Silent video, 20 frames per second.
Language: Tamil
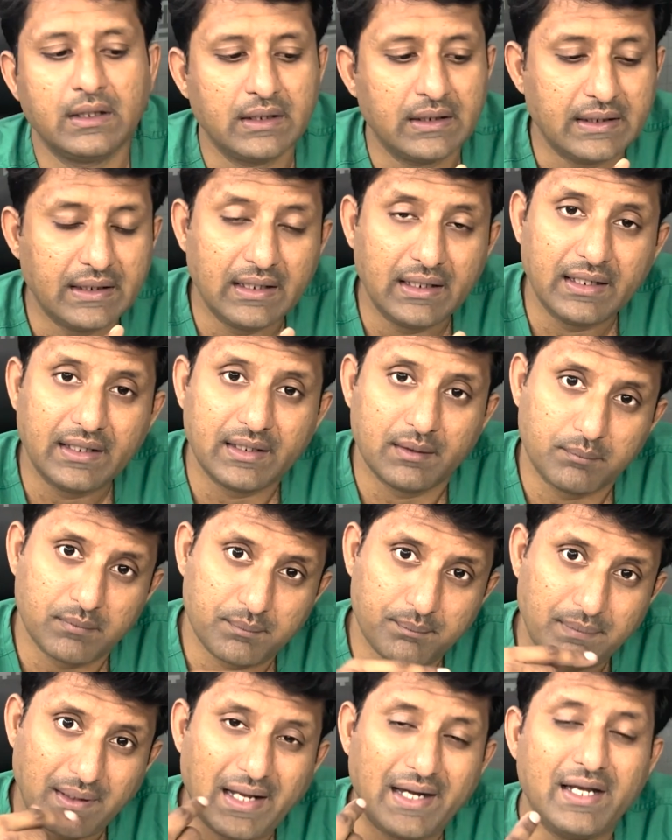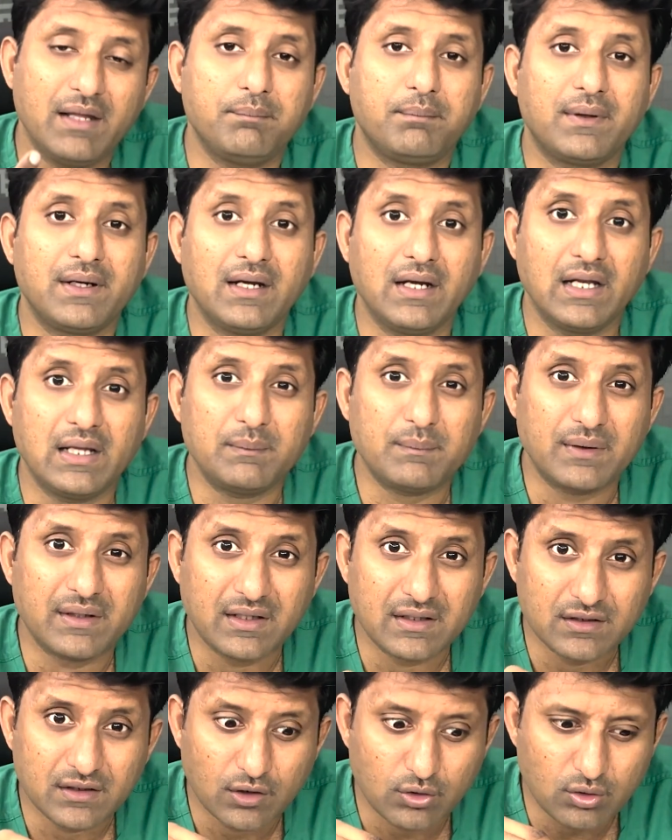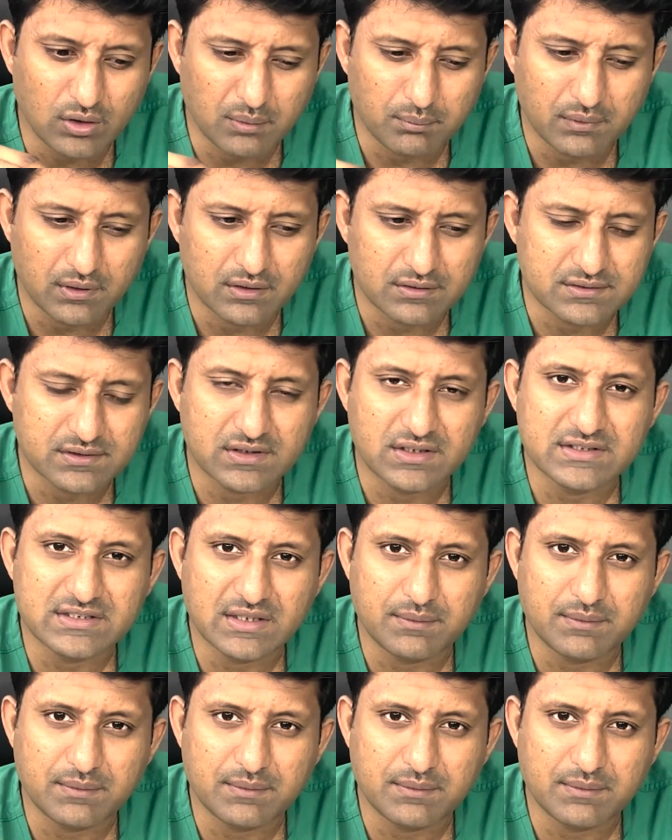இல்லை நம்ம பிளானே பண்ணல பட் இருந்தாலும் நம்ம சர்ஜரி